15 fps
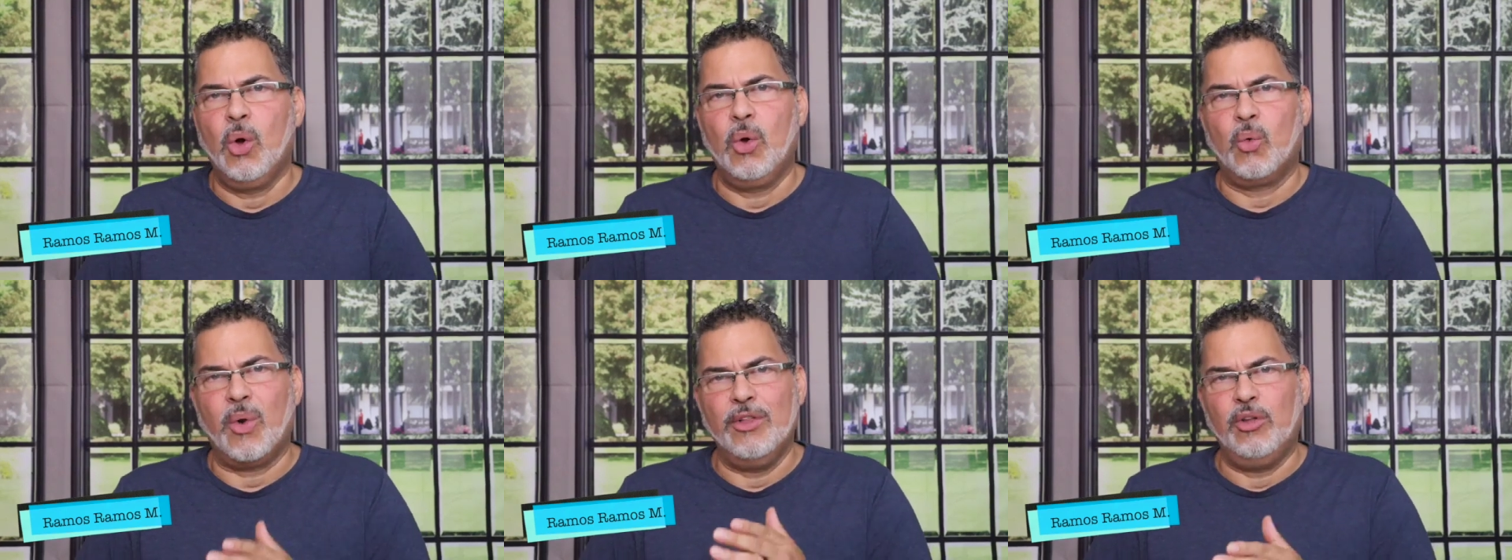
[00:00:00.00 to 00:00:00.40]

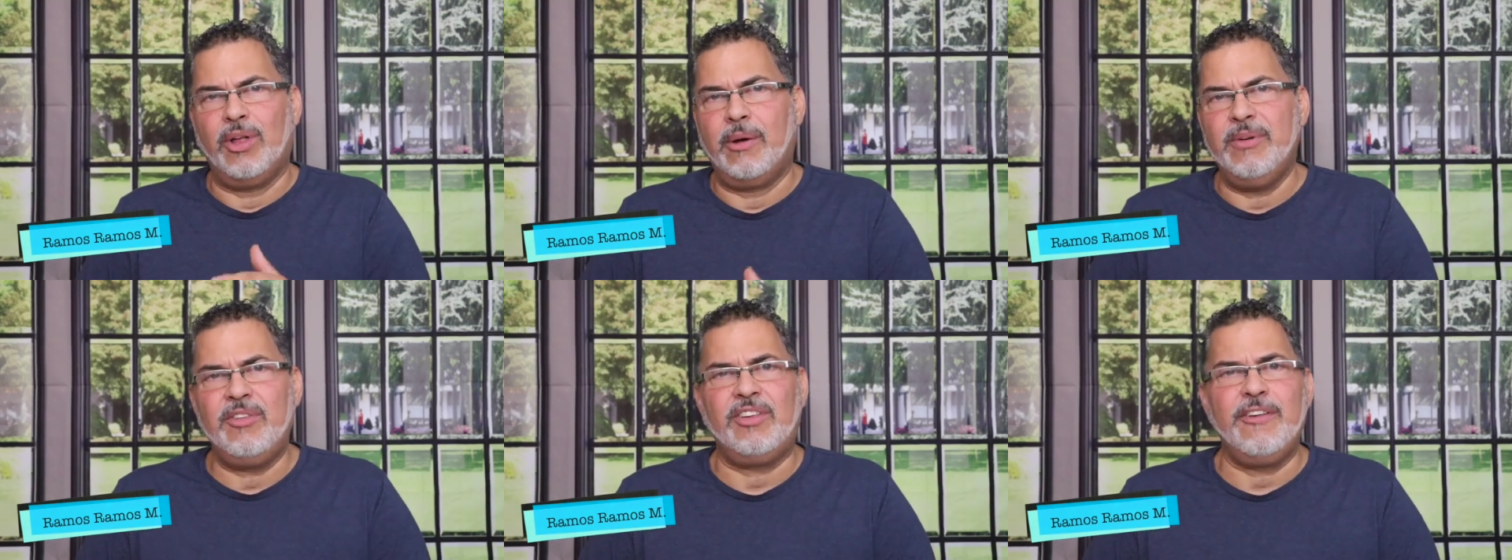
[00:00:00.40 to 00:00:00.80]
Cuando
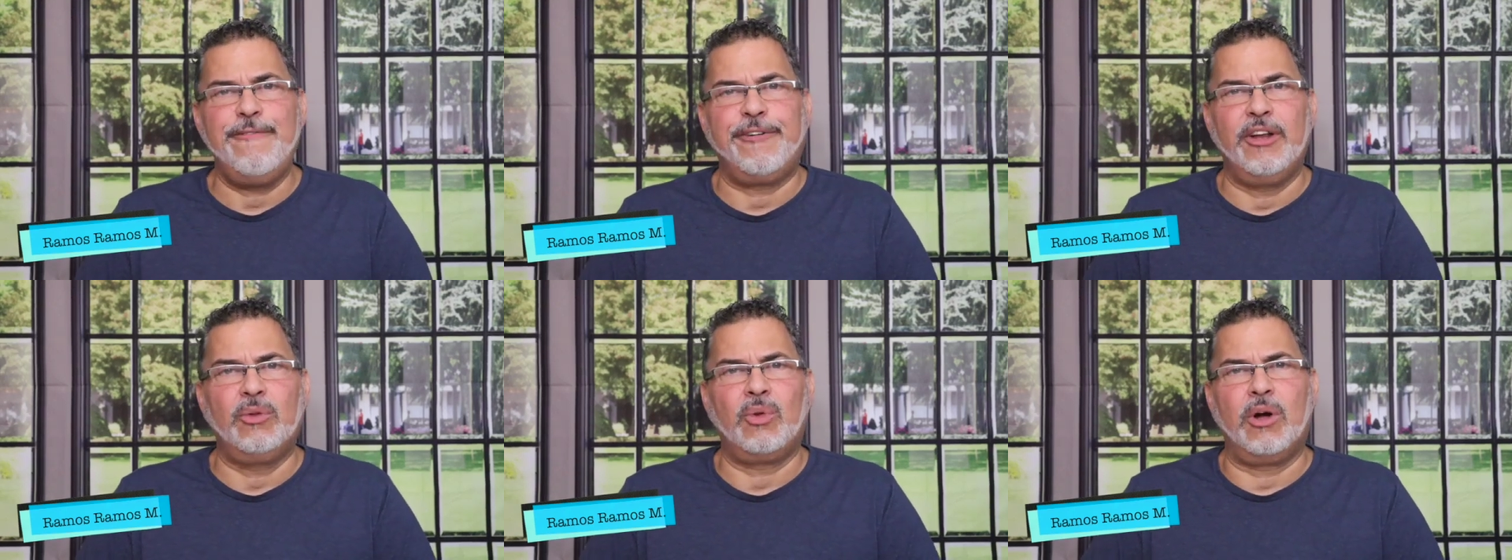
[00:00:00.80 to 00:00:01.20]
David se
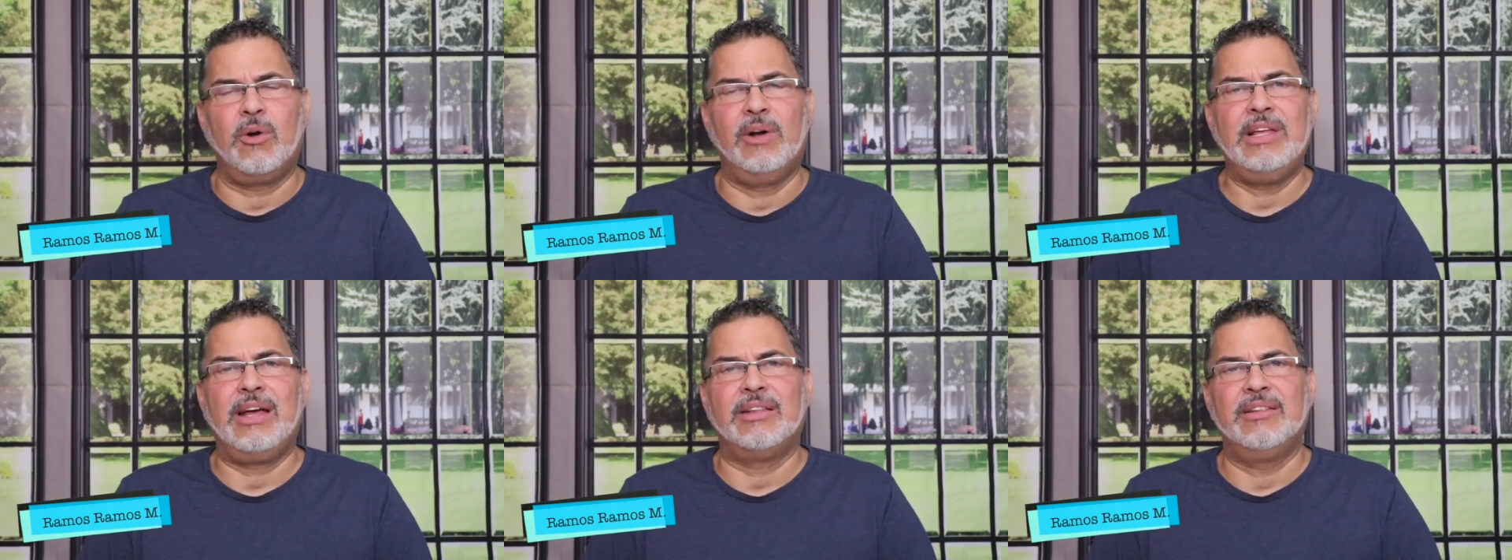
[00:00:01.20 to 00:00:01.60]
enfrentó a
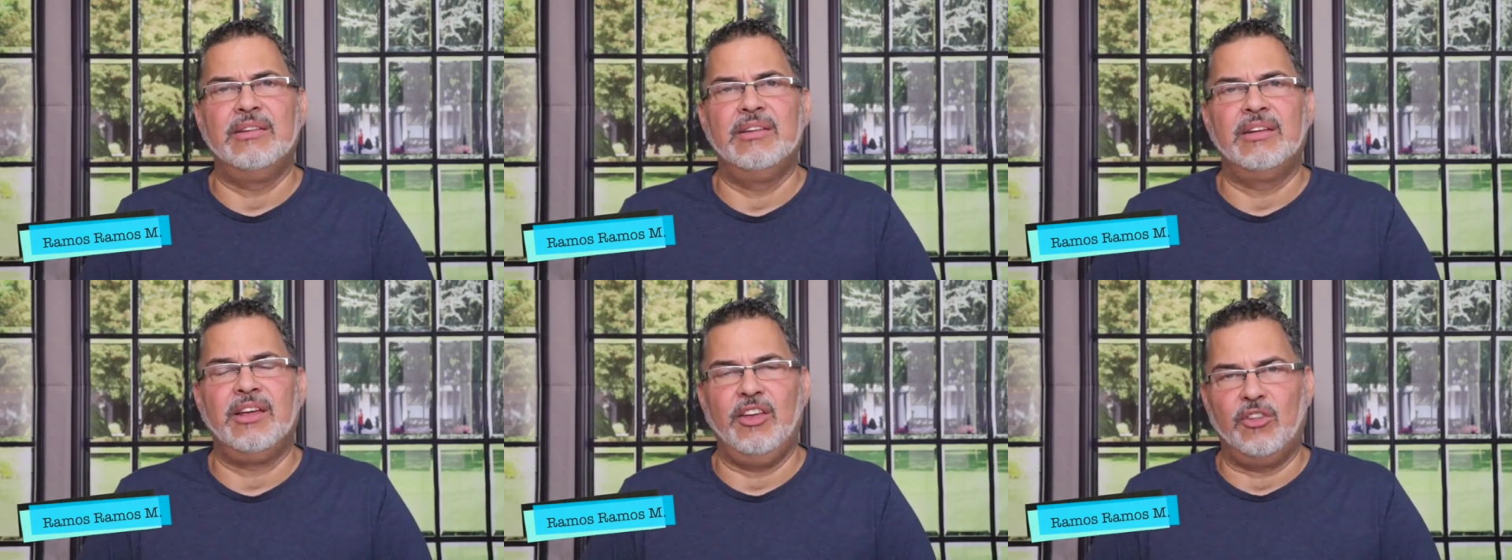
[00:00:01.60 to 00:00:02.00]
Goliat,
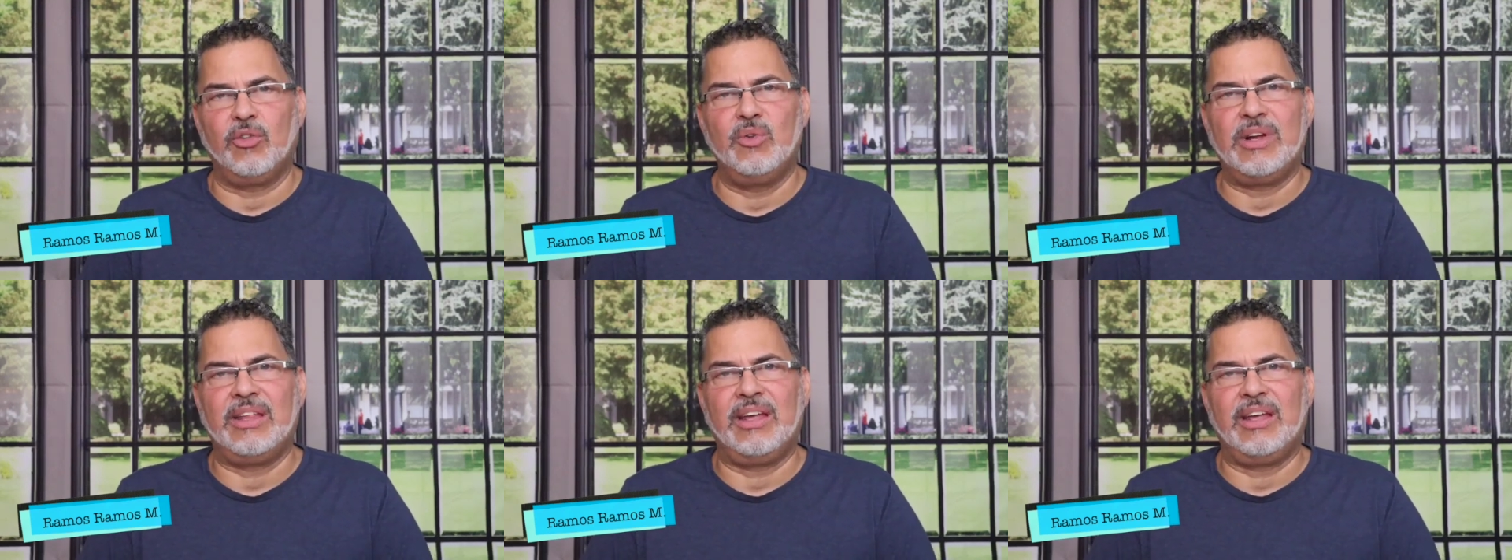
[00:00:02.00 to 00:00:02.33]
hizo una